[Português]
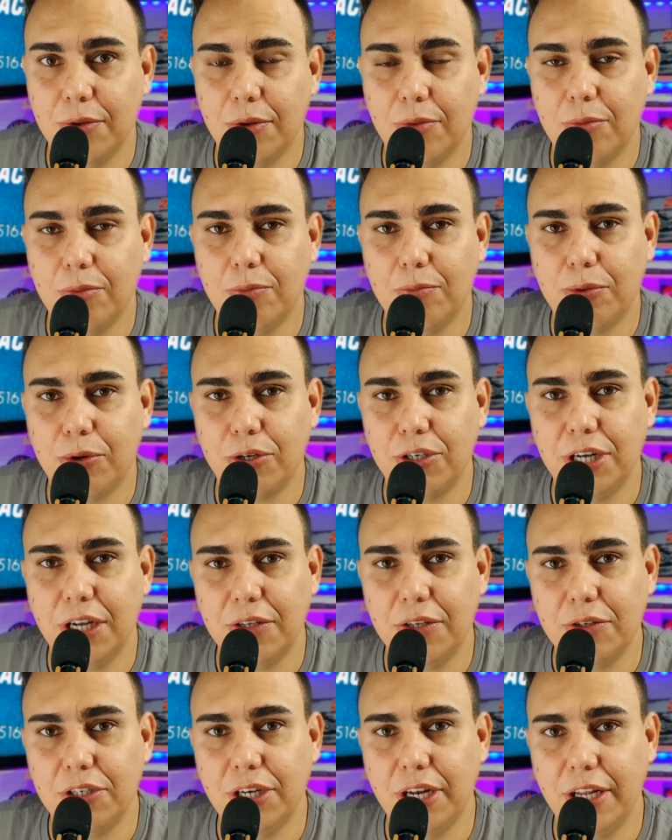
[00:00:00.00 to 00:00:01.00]
um
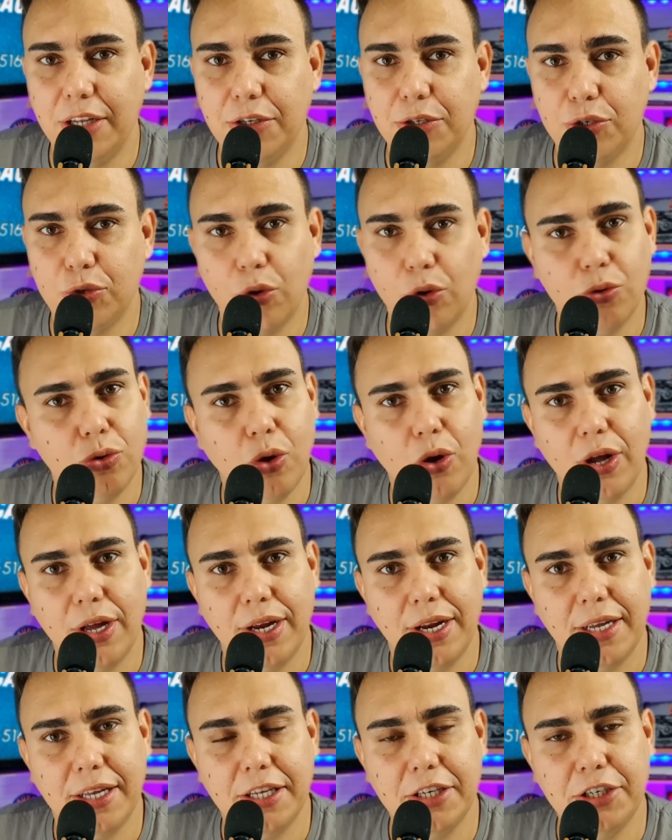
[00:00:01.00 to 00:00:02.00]
projeto de lei do João
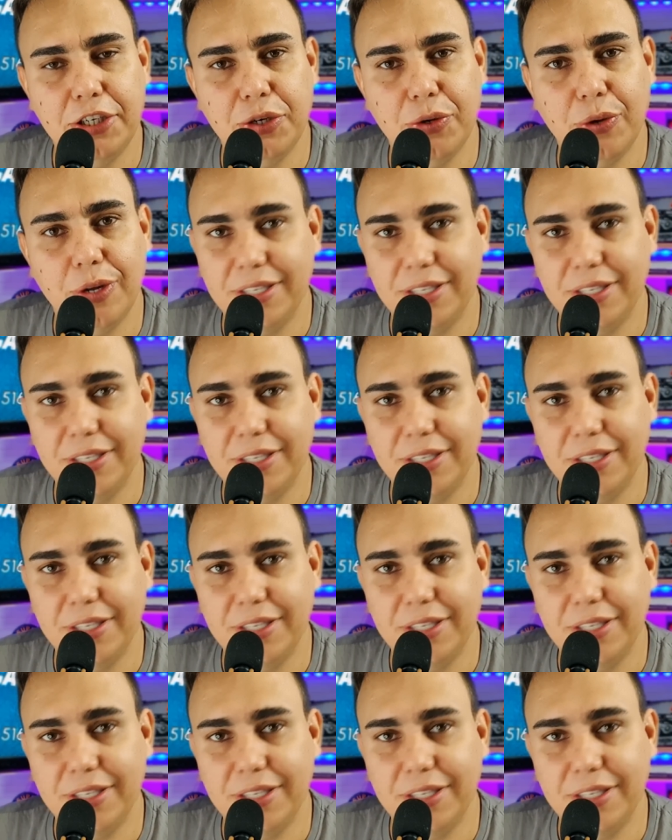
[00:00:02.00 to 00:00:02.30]
Dória que tirou